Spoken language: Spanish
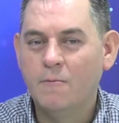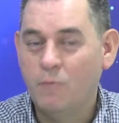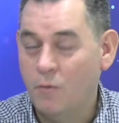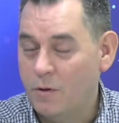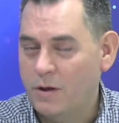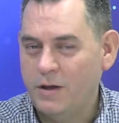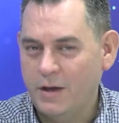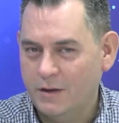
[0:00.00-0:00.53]

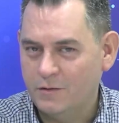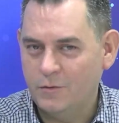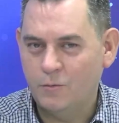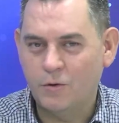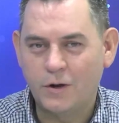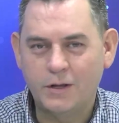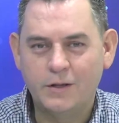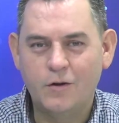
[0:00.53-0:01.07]
y esto
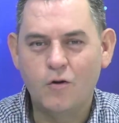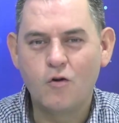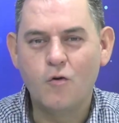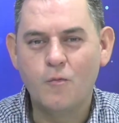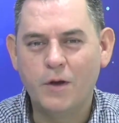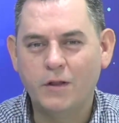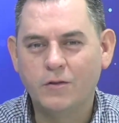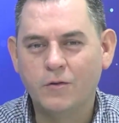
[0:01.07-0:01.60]
por qué te lo
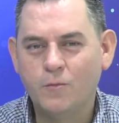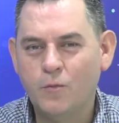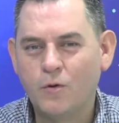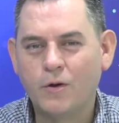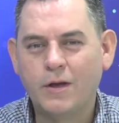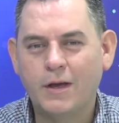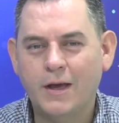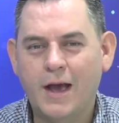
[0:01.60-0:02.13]
comento,
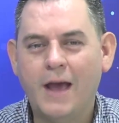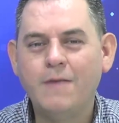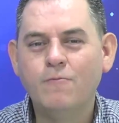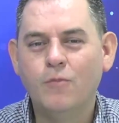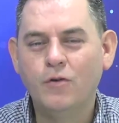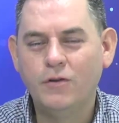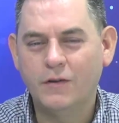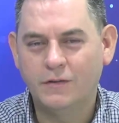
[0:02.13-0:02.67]
porque hay
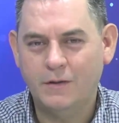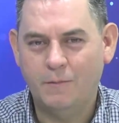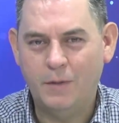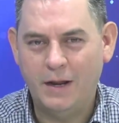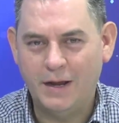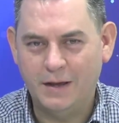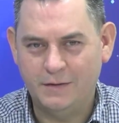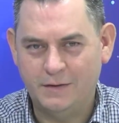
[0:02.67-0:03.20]
muchas
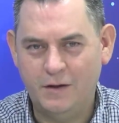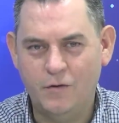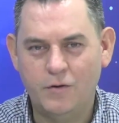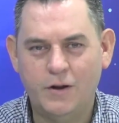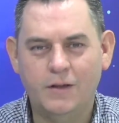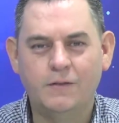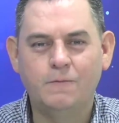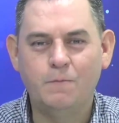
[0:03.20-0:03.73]

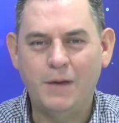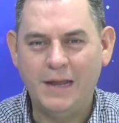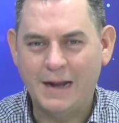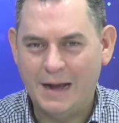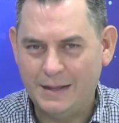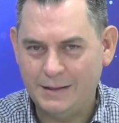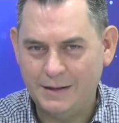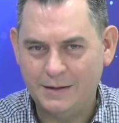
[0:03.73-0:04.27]
aplicaciones
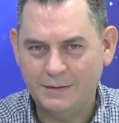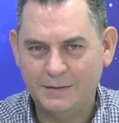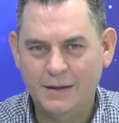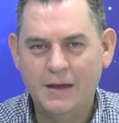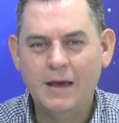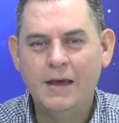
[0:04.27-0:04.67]
piratas